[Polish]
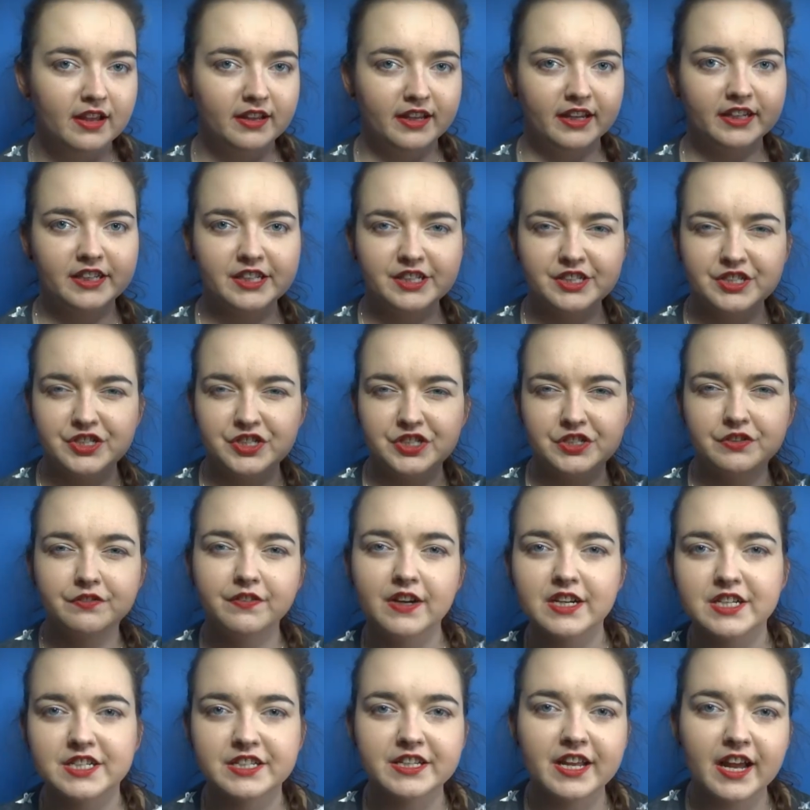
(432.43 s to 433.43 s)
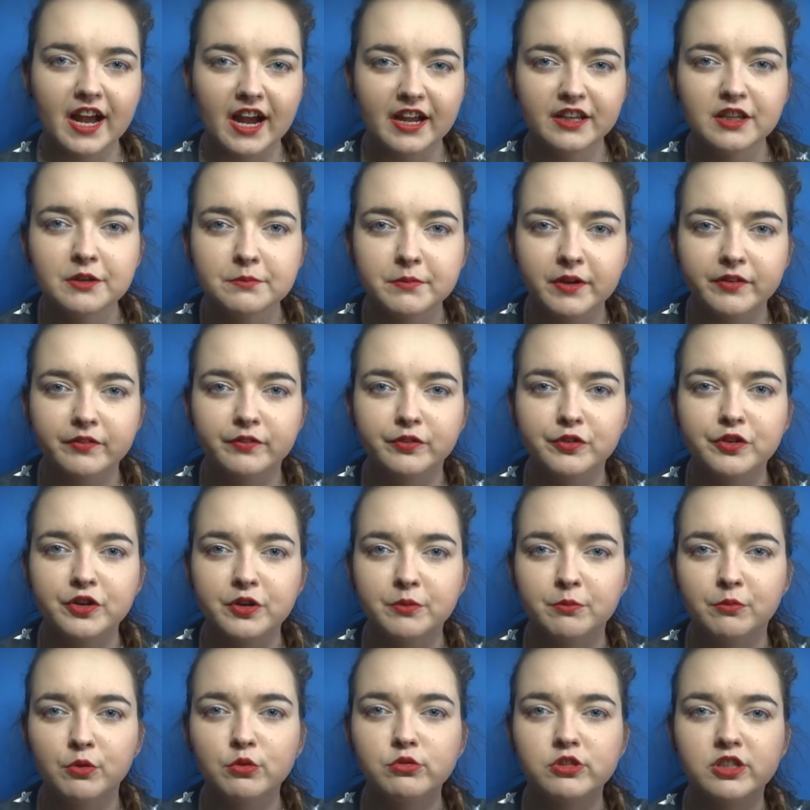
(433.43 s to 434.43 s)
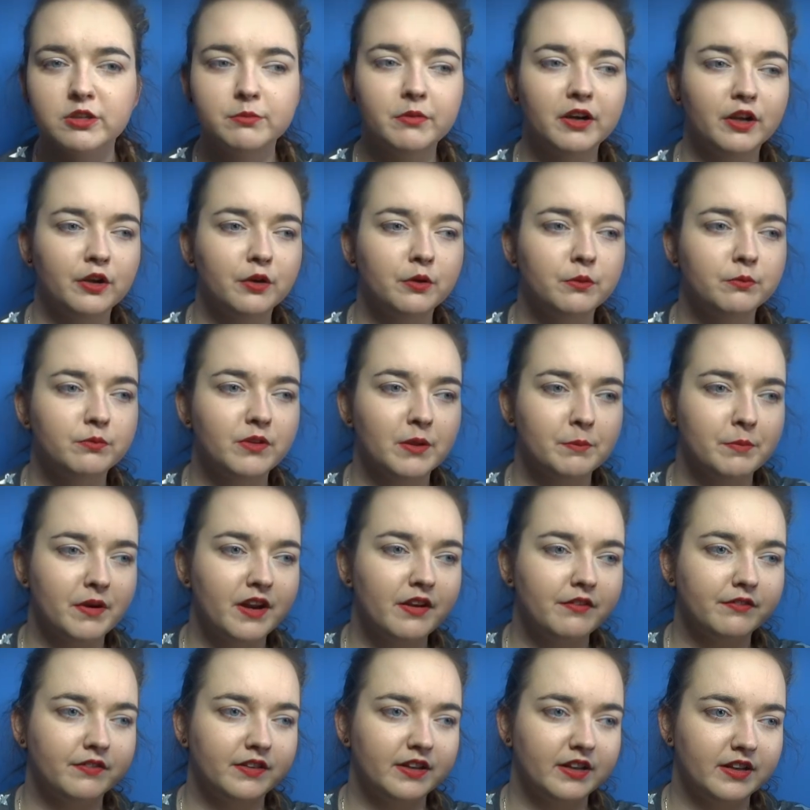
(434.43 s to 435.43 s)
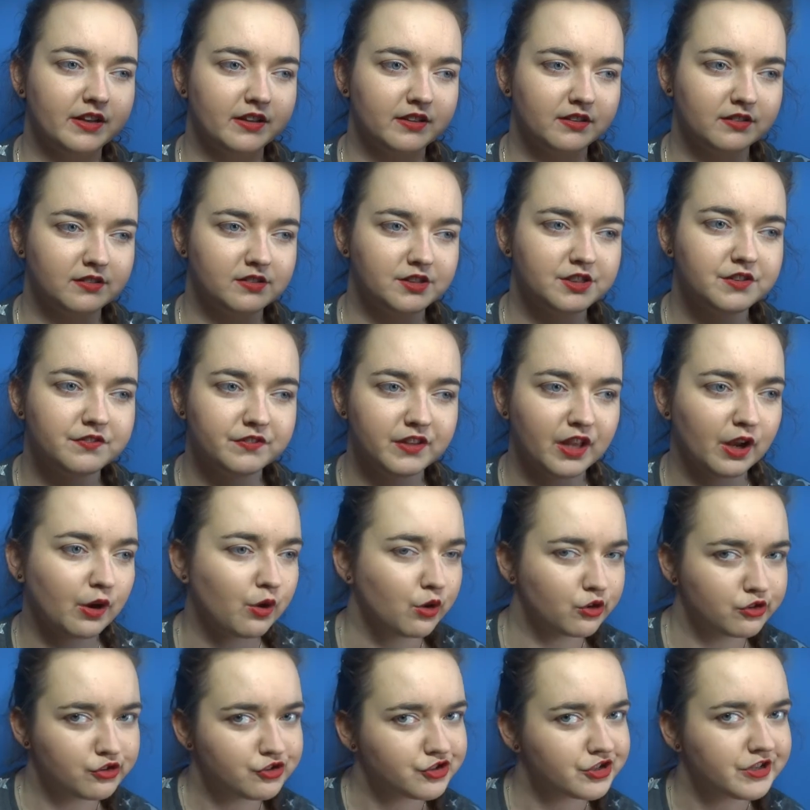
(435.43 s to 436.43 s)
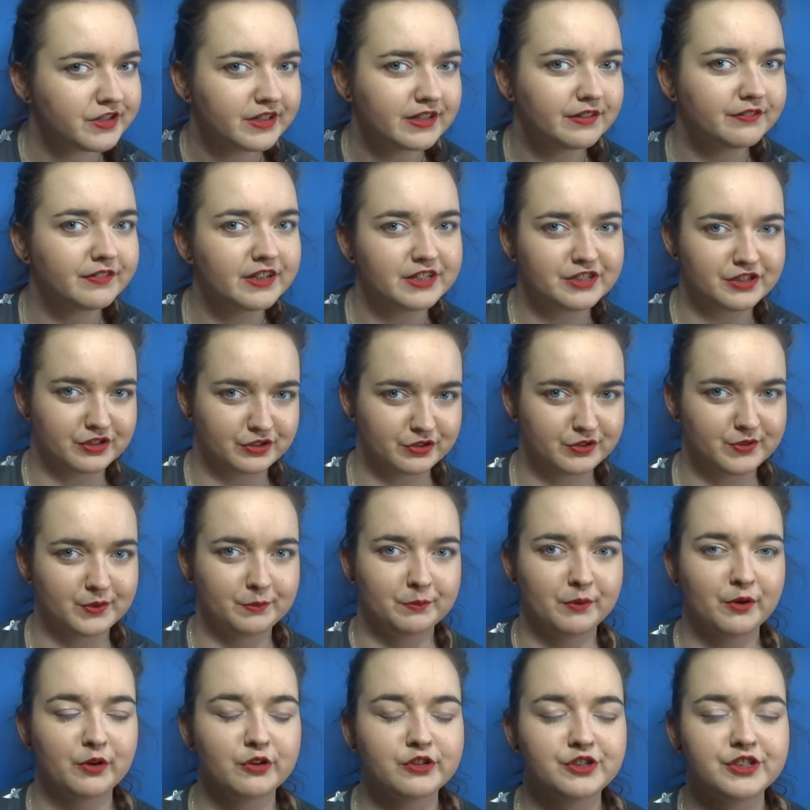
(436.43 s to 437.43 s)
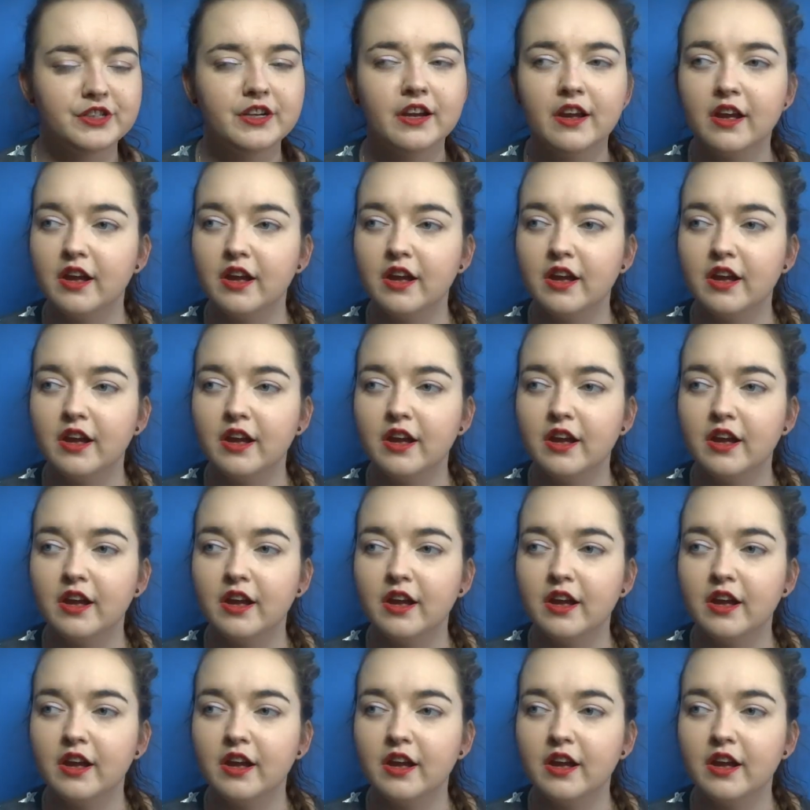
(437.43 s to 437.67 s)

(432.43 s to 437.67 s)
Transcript: jakieś dziwaczne anime, w którym ludzie mają naprawdę dziwne kończyny, wiecie o co mi chodzi,